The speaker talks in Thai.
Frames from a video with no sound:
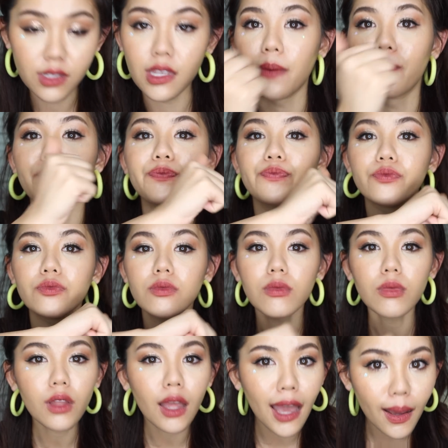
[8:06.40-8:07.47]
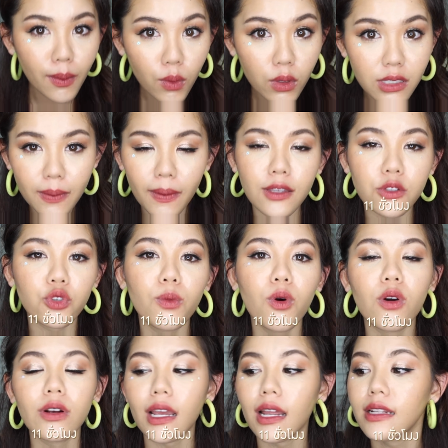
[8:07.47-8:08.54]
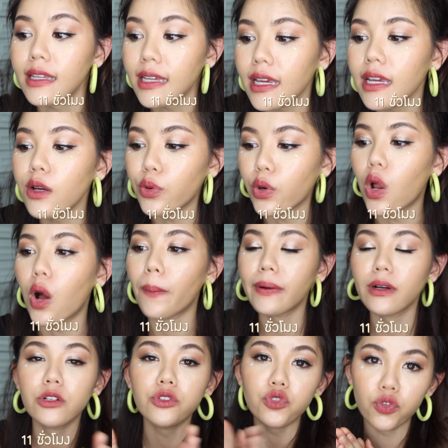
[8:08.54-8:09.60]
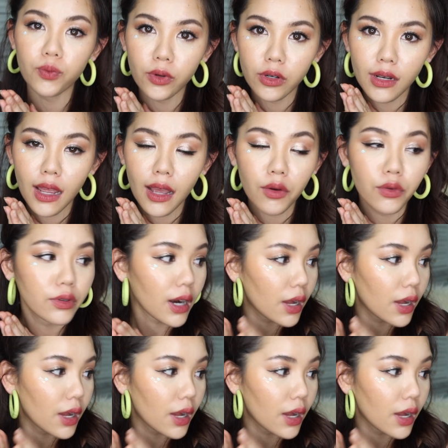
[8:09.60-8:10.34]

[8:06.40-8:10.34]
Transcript: สิบทั้งหมด 11 ชั่วโมงนะคะที่รองพื้นอยู่บนหน้าของ